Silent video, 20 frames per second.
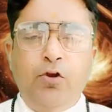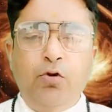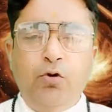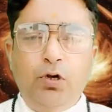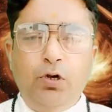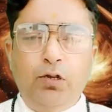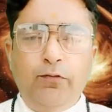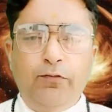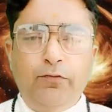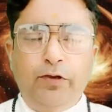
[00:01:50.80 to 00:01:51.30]

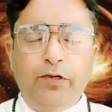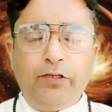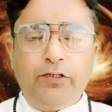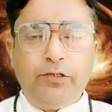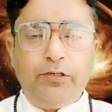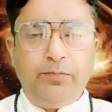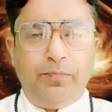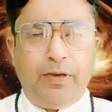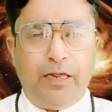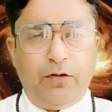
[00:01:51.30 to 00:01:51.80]

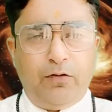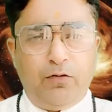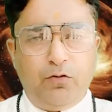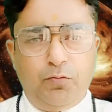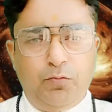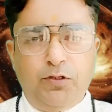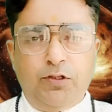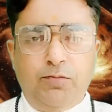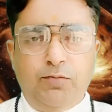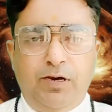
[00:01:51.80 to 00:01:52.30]
नोटिफिकेशन बेल
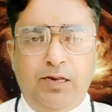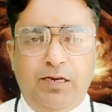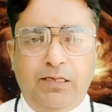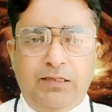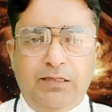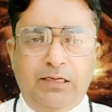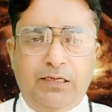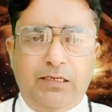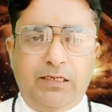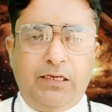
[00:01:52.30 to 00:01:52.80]
को भी दबा
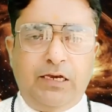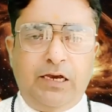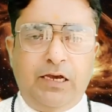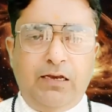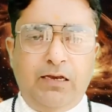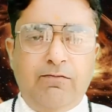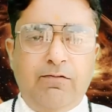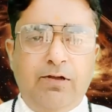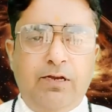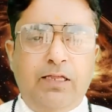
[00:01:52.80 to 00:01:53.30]
लें ताकि
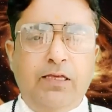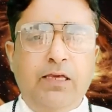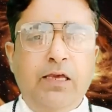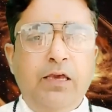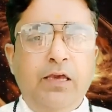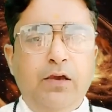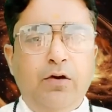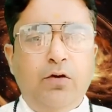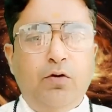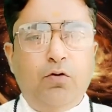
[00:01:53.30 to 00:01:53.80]
आने वाली
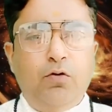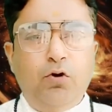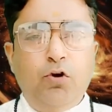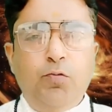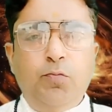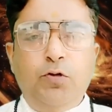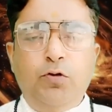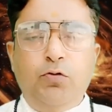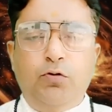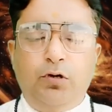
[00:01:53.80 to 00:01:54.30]
कोई
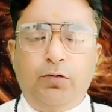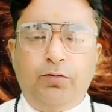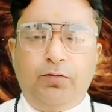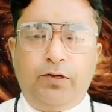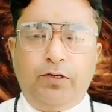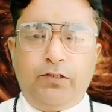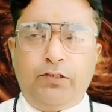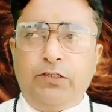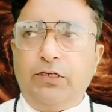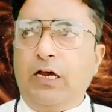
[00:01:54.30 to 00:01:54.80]
भी
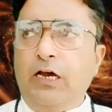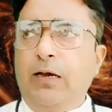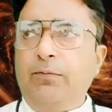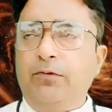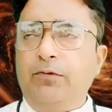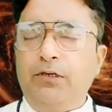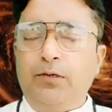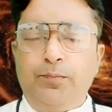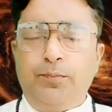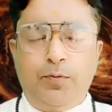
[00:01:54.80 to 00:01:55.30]
नोटिफिकेशन
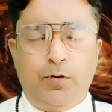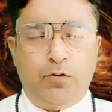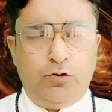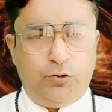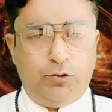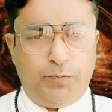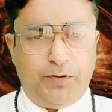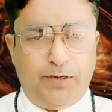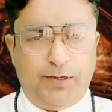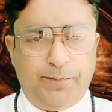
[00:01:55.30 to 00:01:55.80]
आप तक
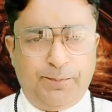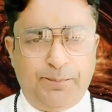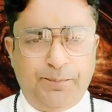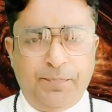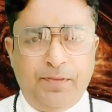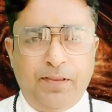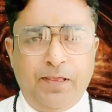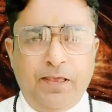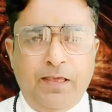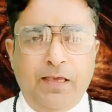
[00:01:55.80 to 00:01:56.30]
पहुंच
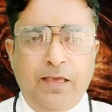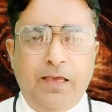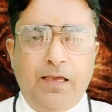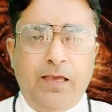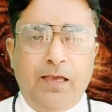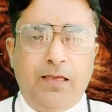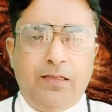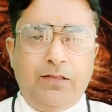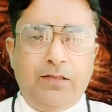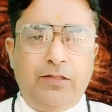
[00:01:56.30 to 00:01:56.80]

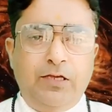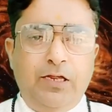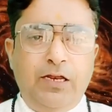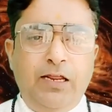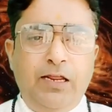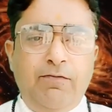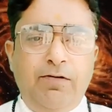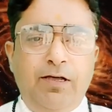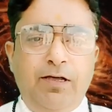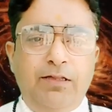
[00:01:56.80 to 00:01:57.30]
पाएगा
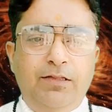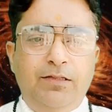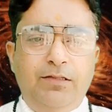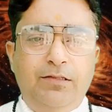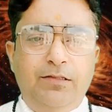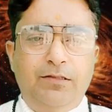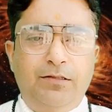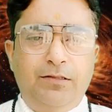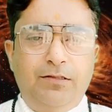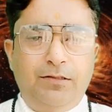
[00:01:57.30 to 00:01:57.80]
धन्यवाद
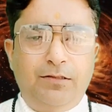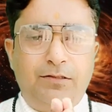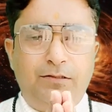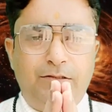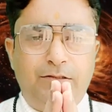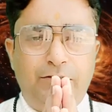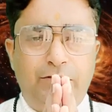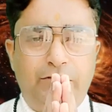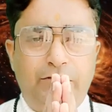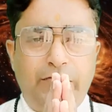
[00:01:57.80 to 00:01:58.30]

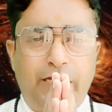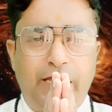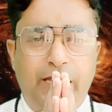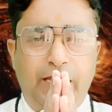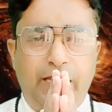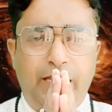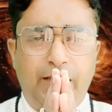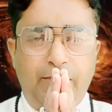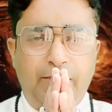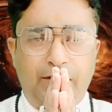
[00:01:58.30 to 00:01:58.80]

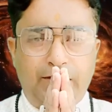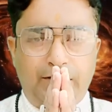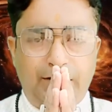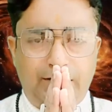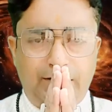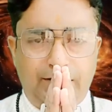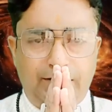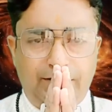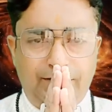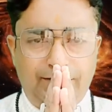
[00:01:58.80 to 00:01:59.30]
जय
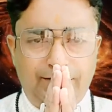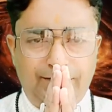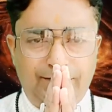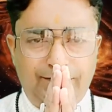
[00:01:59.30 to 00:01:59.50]
माता दी